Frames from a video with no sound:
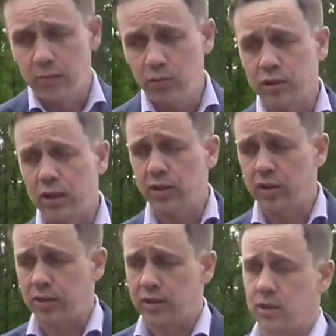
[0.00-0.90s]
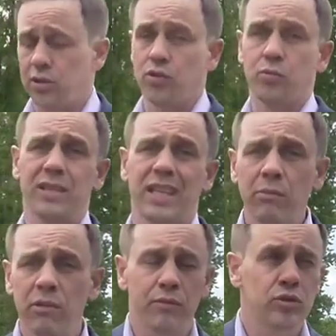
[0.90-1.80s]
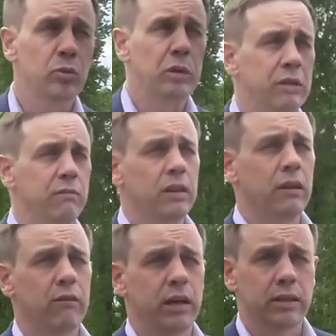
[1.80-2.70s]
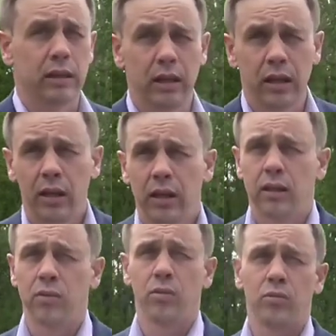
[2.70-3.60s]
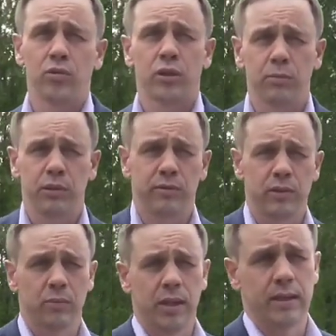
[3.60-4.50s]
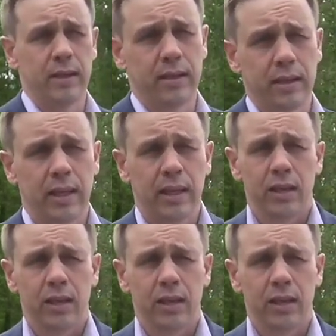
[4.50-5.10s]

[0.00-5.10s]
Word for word: Можно, конечно, сказать, что мы сами во всем этом виноваты, но нужно быть внимательней.